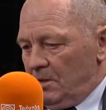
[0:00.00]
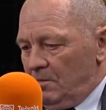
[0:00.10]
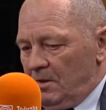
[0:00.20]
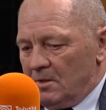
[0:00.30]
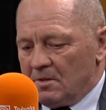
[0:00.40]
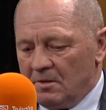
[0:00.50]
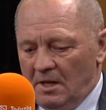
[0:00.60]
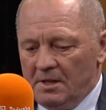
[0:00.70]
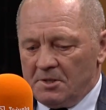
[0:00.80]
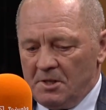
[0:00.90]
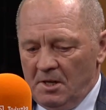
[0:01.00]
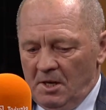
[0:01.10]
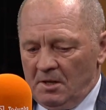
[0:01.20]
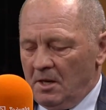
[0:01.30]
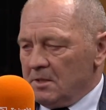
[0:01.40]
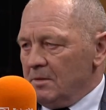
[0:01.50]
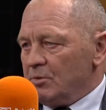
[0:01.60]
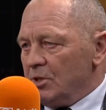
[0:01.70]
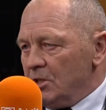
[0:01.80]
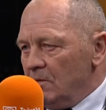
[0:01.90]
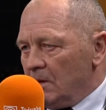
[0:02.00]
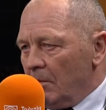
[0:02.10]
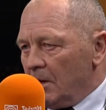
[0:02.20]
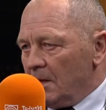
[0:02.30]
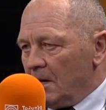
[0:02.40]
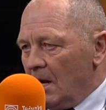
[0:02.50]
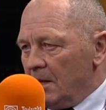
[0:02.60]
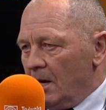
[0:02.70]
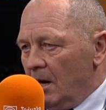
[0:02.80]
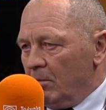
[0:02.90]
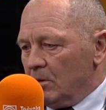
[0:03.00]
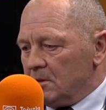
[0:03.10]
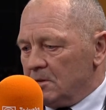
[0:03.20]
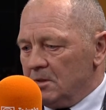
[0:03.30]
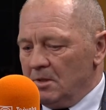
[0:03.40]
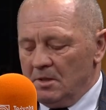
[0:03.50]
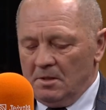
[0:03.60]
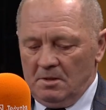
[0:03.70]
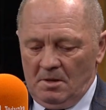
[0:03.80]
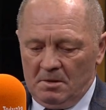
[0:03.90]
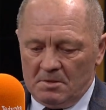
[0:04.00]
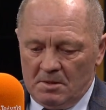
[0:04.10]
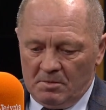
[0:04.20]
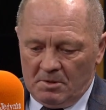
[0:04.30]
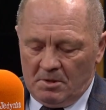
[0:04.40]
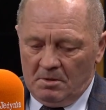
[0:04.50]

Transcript: pani wie doskonale, że ja jestem przeciwnikiem generalnie aborcji i ja jestem e,